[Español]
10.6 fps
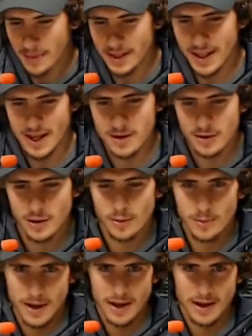mitad de año tengo
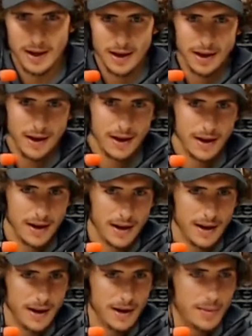un viaje
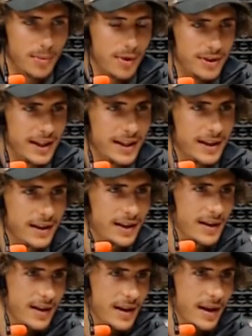importante.
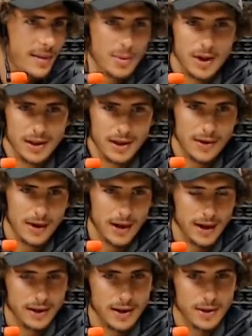que eh, me voy a
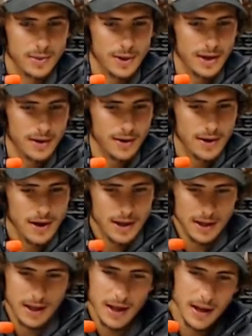trabajar a Estados Unidos.
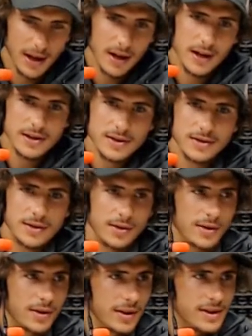Y ya de
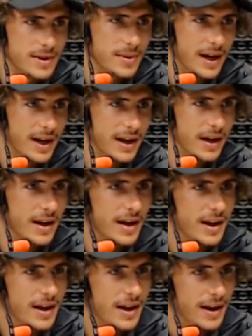regreso de ese viaje
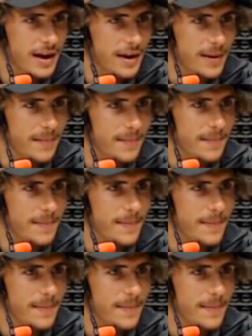em,